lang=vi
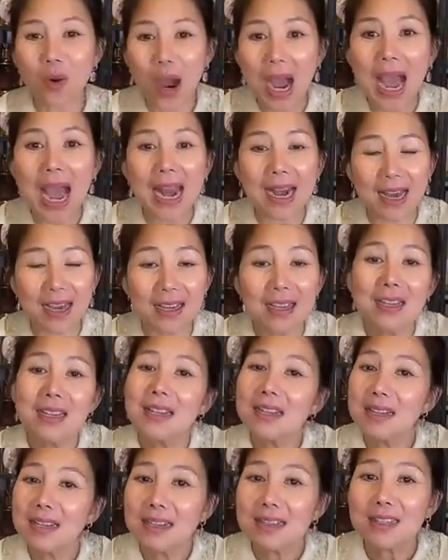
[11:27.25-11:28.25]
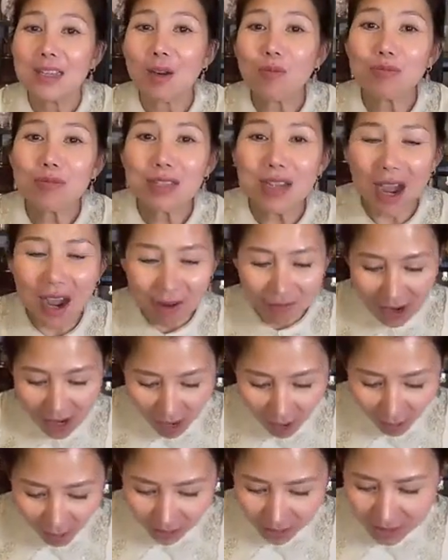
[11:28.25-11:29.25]
Khách của Hà là trông
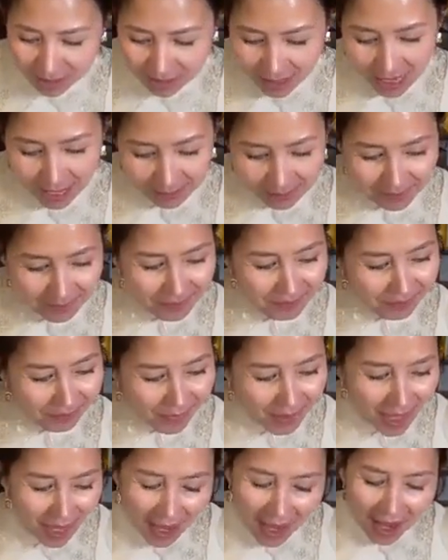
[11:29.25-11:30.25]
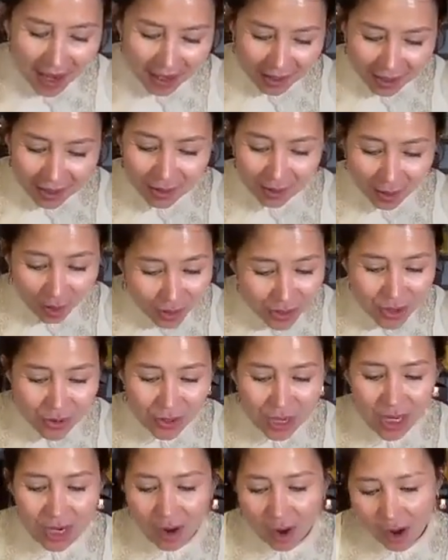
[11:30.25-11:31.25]
chờ và hỏi dữ lắm Rồi
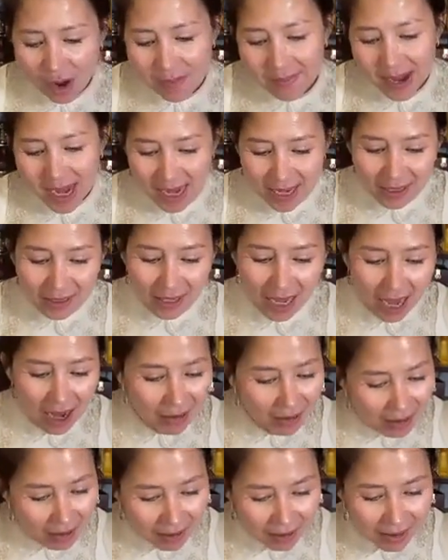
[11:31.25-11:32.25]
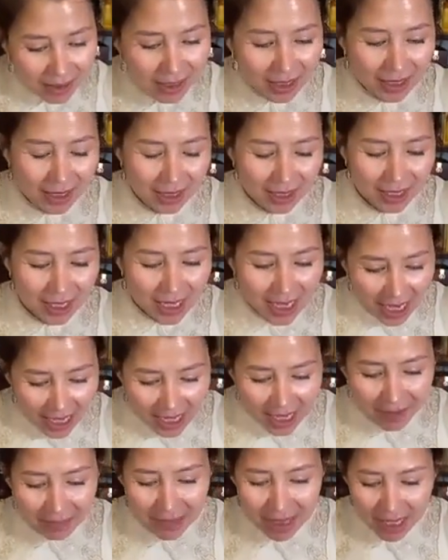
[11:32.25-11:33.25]
có nhiều người nói mà Hà ơi
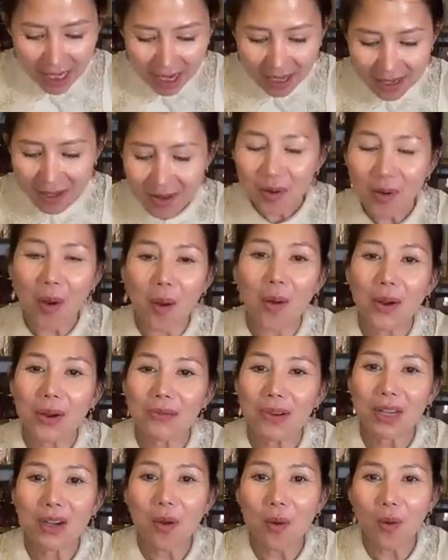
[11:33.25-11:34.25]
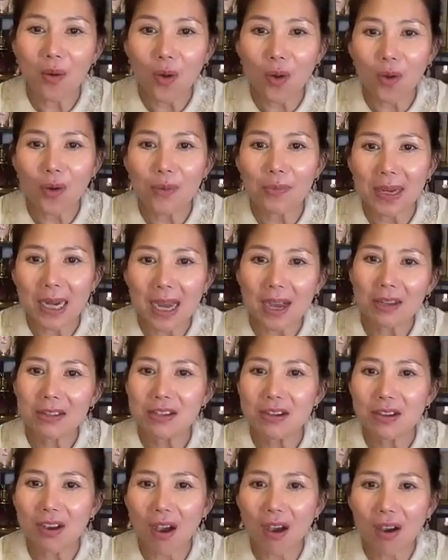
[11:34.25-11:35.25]
cái này thì mình thấy nó có cái bánh khô nồi mà
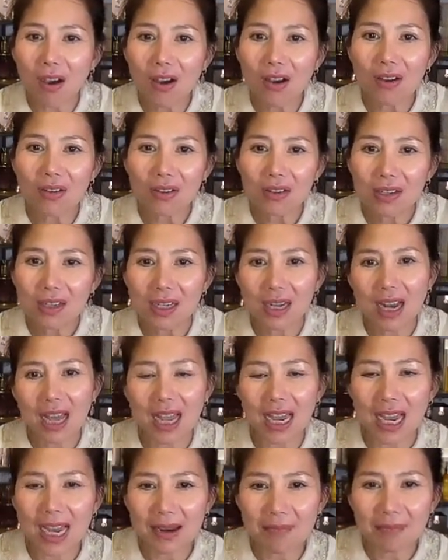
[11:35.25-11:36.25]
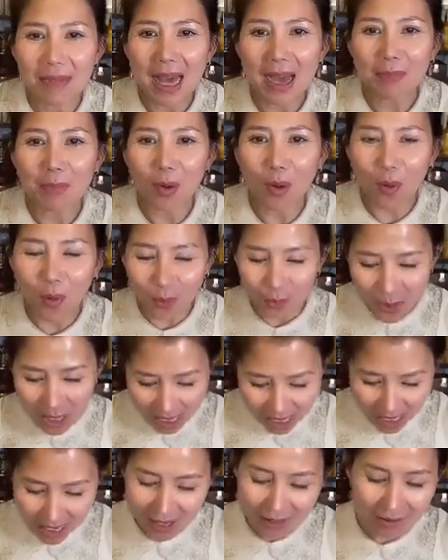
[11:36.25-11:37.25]
Hà chưa có là em làm một
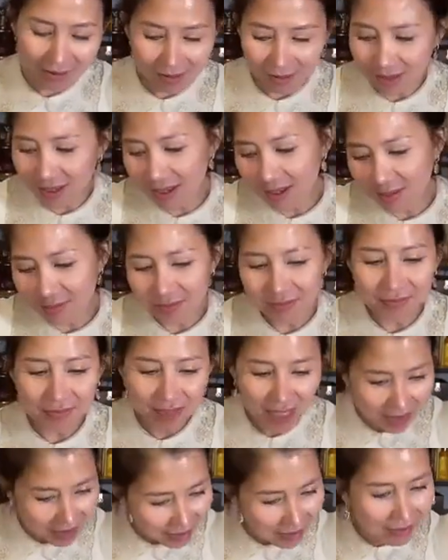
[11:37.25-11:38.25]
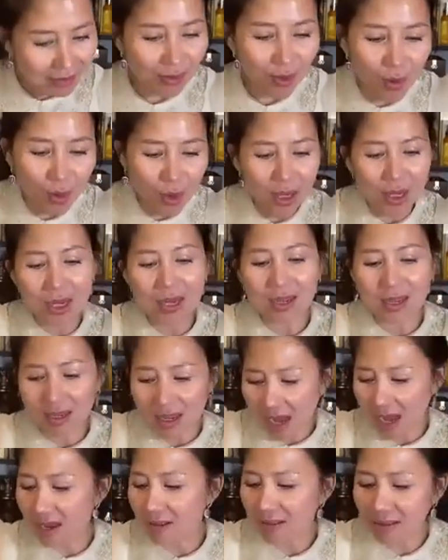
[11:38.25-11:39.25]
hộp nhé đó thấy không thật sự luôn
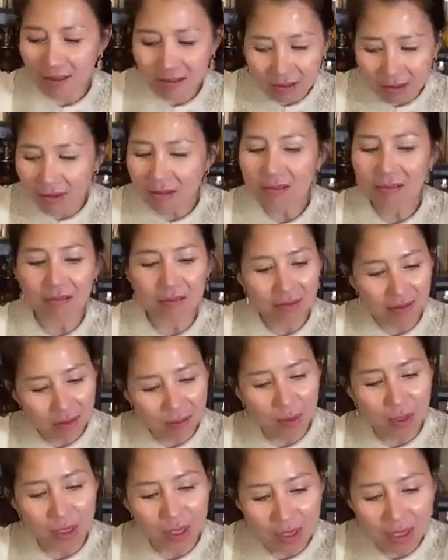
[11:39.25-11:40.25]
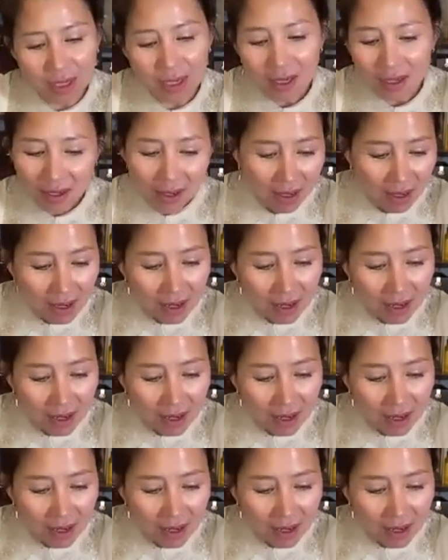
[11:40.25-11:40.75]
đấy cả nhà đừng có mọi người